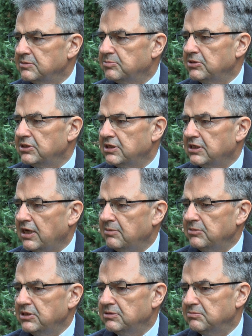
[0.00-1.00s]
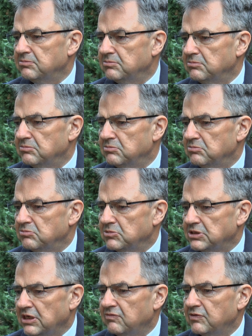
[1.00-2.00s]
politykami
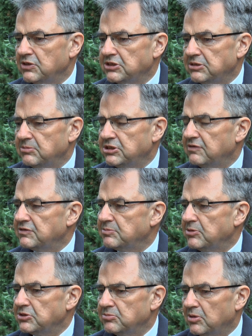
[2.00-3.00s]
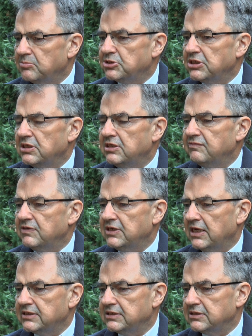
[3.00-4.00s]
mm, zachowującymi się w sposób obrzydliwy
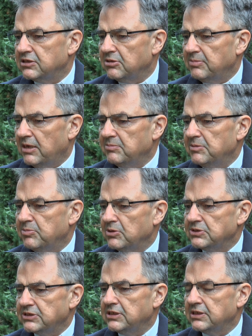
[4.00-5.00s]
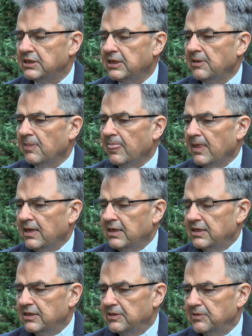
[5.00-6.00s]
nad grobami polskich
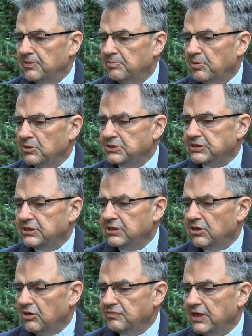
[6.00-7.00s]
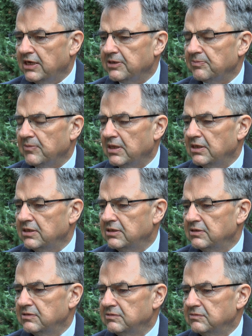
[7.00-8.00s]
y, polskich ofiar y,
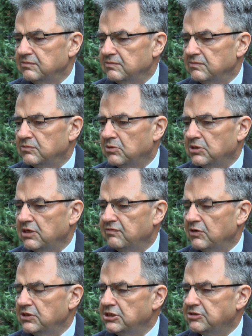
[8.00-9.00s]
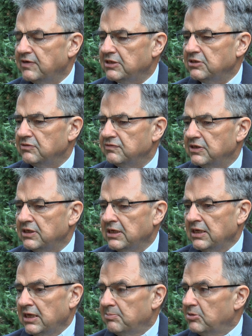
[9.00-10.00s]
II wojny światowej,
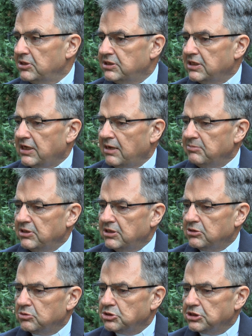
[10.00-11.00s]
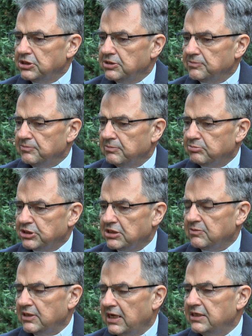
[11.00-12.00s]
politykami, którzy
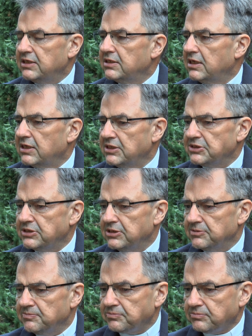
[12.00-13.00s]
przedkładali interesy